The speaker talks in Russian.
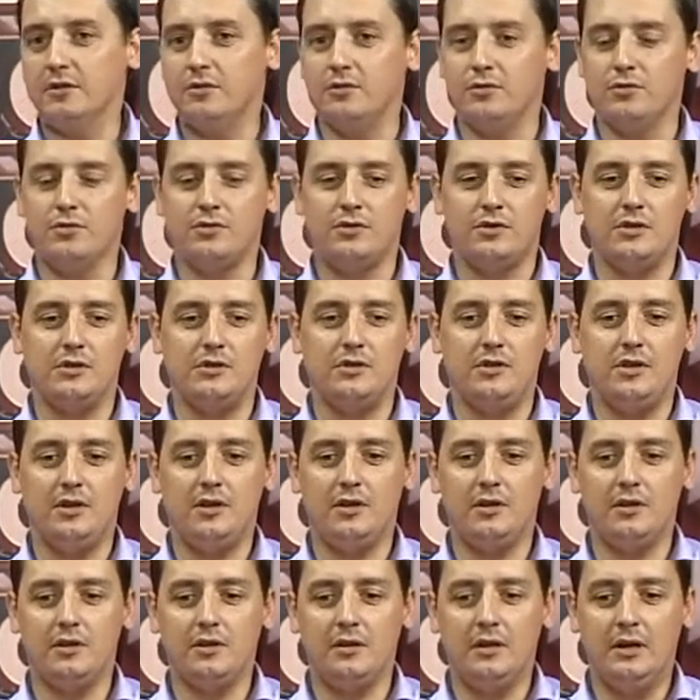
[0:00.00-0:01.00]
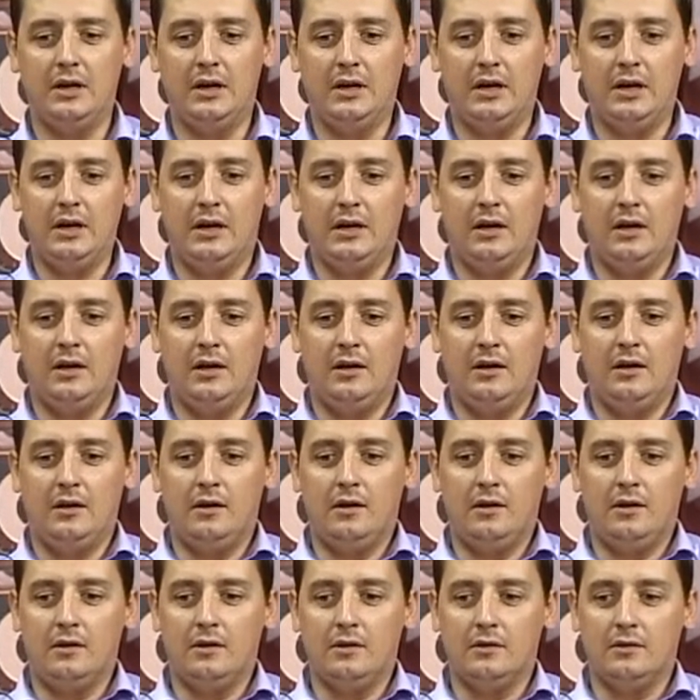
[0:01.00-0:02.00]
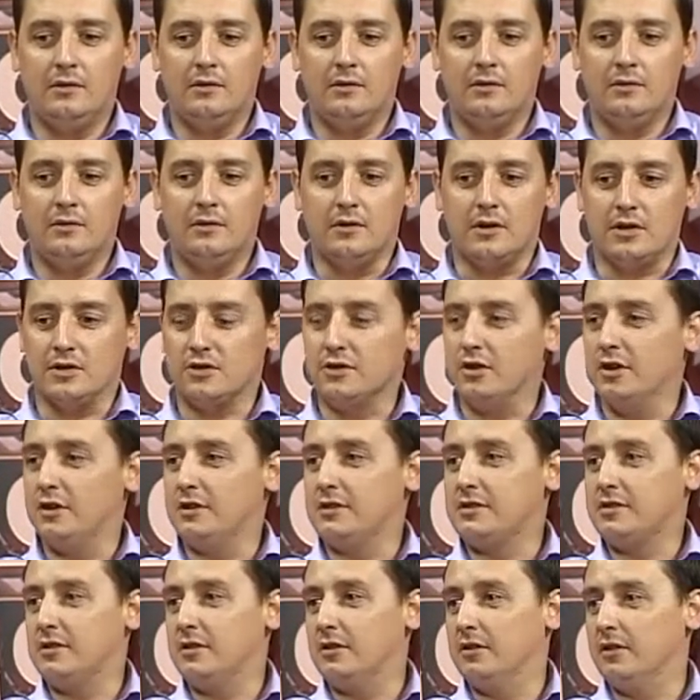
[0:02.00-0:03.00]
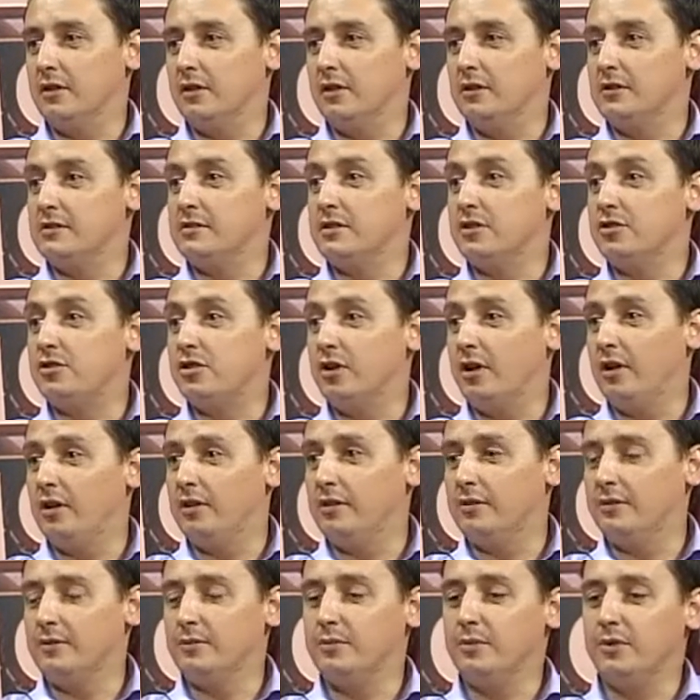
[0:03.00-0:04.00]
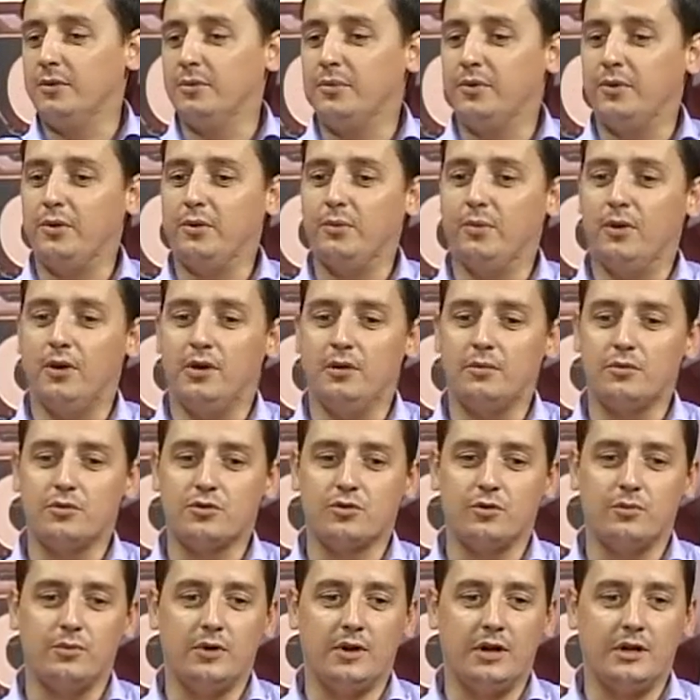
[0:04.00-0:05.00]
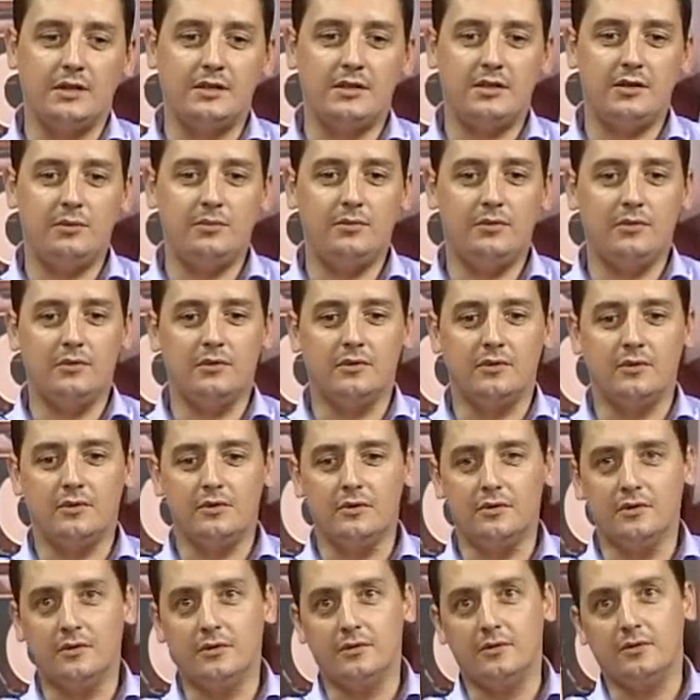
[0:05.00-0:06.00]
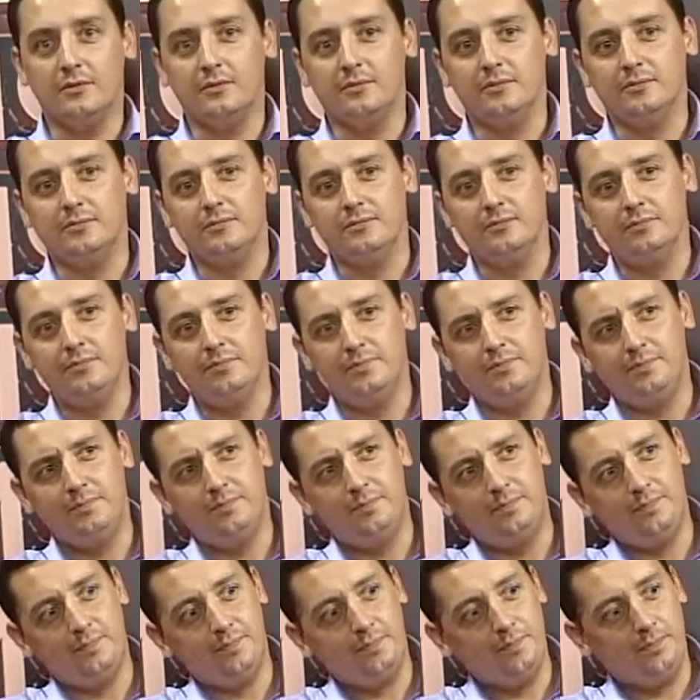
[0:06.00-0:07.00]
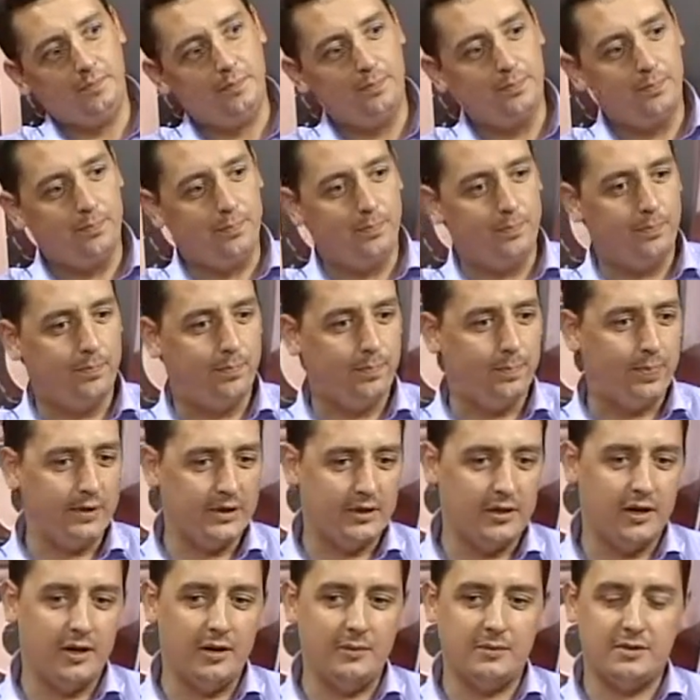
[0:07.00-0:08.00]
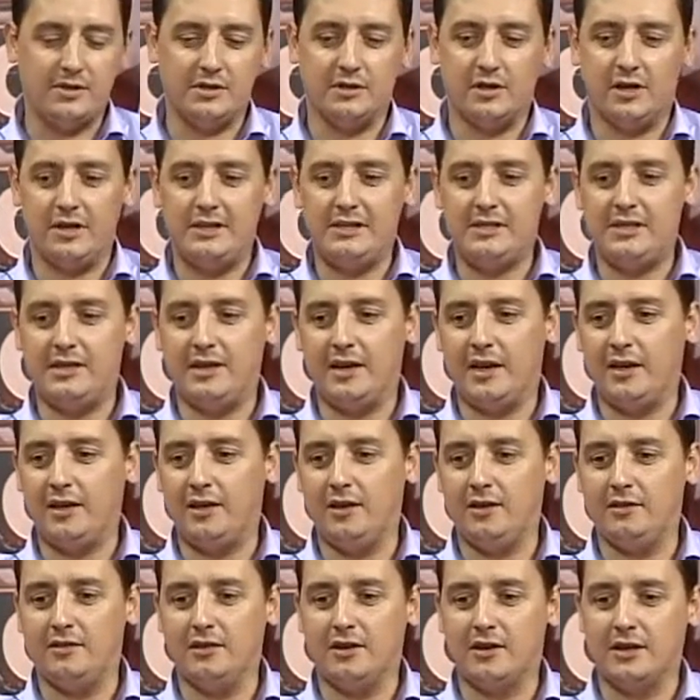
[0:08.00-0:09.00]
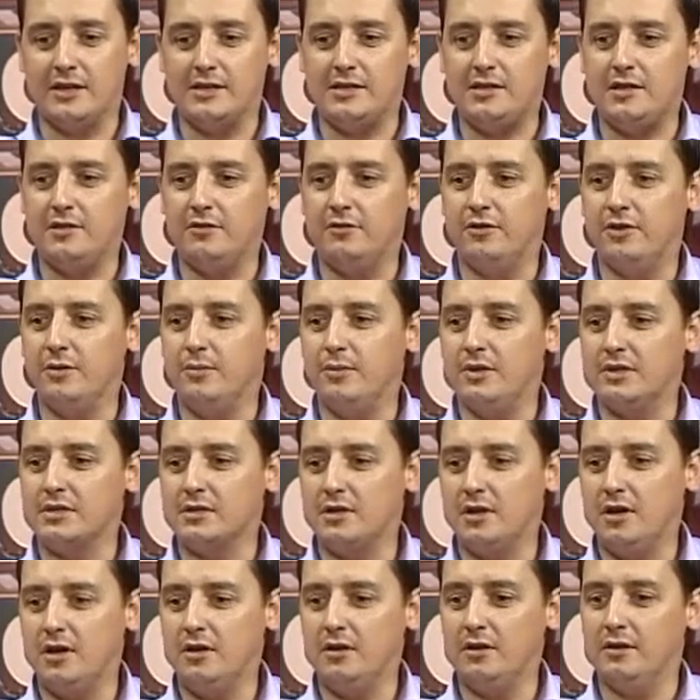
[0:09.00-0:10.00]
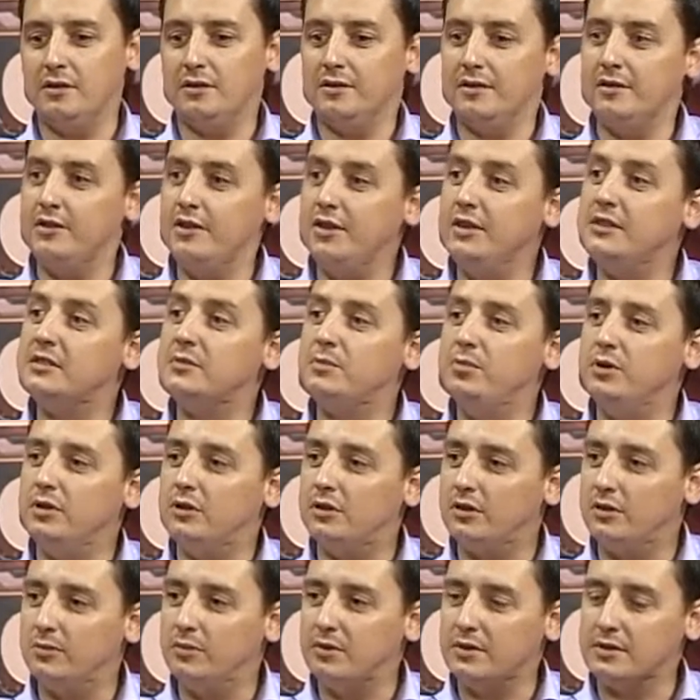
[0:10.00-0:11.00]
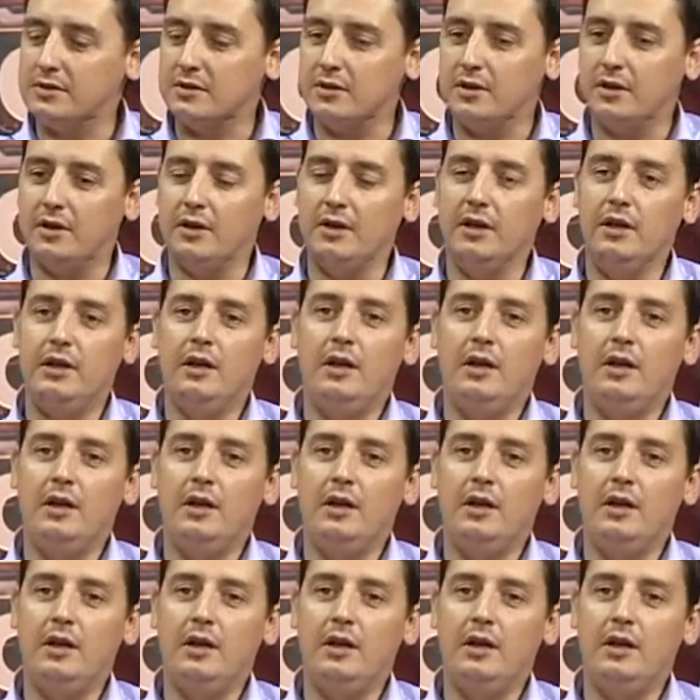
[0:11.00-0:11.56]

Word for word: То есть идея, рождается она изначально. Мы понимаем, что мы хотим, э, пытаемся найти какие-то красивые места, неизбитые места.